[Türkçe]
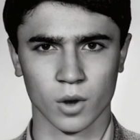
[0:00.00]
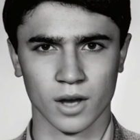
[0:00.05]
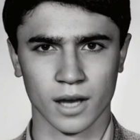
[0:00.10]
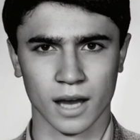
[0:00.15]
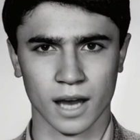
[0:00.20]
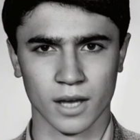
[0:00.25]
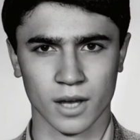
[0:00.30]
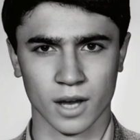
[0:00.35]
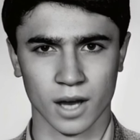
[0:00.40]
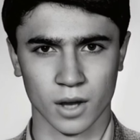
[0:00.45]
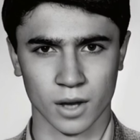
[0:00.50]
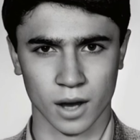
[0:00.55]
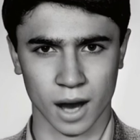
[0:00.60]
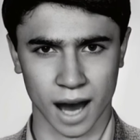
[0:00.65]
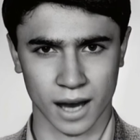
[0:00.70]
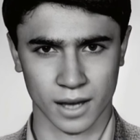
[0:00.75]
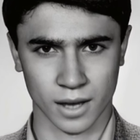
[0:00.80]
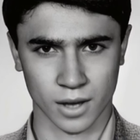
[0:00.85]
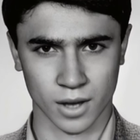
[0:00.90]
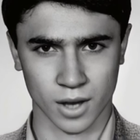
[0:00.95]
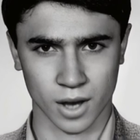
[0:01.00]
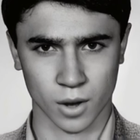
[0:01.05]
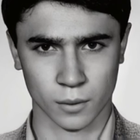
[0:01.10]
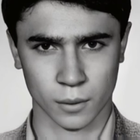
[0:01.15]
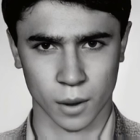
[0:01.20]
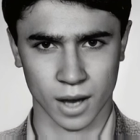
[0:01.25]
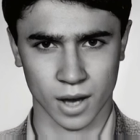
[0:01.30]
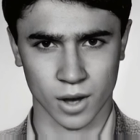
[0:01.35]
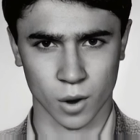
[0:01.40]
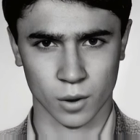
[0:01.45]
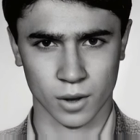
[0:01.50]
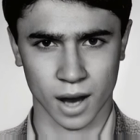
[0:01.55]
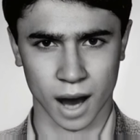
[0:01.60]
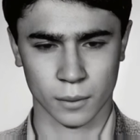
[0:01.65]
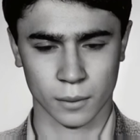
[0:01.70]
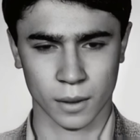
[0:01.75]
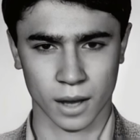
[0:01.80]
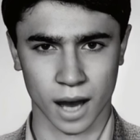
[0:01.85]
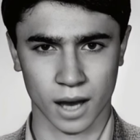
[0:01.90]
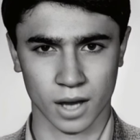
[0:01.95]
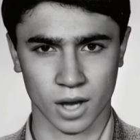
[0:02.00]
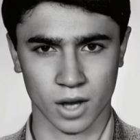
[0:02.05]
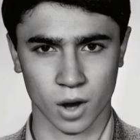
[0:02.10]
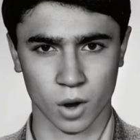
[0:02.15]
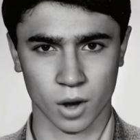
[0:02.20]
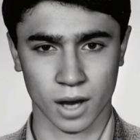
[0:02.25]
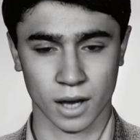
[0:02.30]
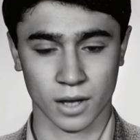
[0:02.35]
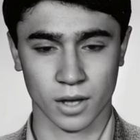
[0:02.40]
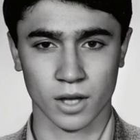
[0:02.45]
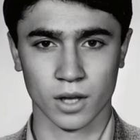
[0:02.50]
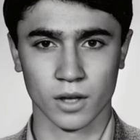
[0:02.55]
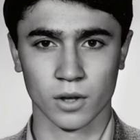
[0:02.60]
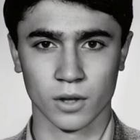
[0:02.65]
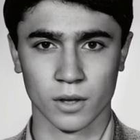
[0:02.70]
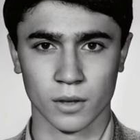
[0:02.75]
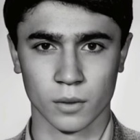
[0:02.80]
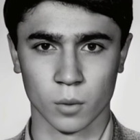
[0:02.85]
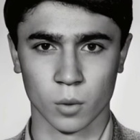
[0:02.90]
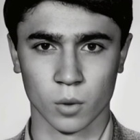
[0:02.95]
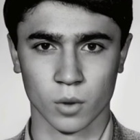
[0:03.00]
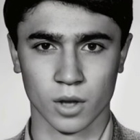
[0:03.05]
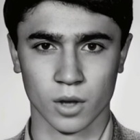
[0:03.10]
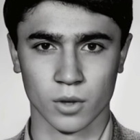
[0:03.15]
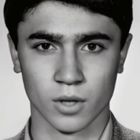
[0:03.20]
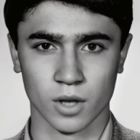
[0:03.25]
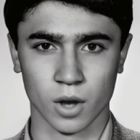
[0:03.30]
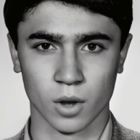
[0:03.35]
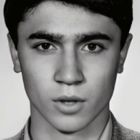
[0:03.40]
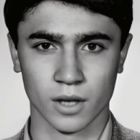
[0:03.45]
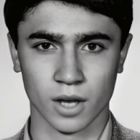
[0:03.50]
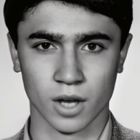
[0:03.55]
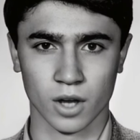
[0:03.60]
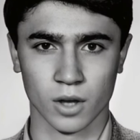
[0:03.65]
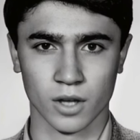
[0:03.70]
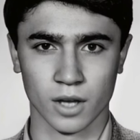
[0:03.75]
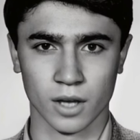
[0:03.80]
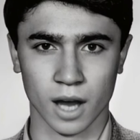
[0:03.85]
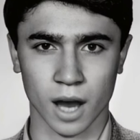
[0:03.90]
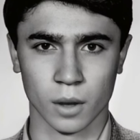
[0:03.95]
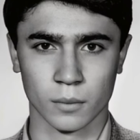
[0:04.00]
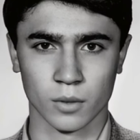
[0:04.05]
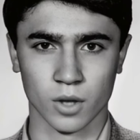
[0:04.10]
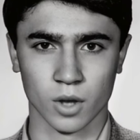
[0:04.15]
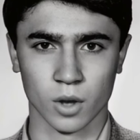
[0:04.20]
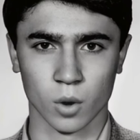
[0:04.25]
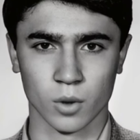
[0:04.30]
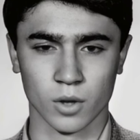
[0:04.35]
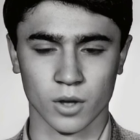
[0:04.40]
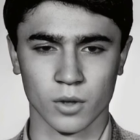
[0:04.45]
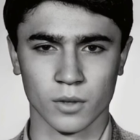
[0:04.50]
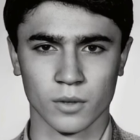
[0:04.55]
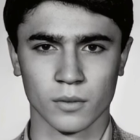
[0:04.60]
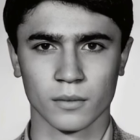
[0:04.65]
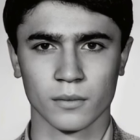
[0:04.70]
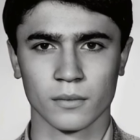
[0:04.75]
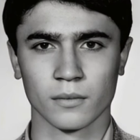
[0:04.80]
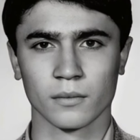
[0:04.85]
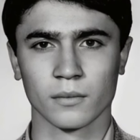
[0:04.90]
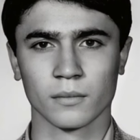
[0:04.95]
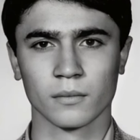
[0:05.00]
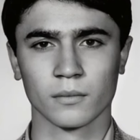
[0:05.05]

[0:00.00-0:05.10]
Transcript: Böylece yıllardır sürmekte olan bir aşk öyküsü, mutlu sonla noktalanmış oldu.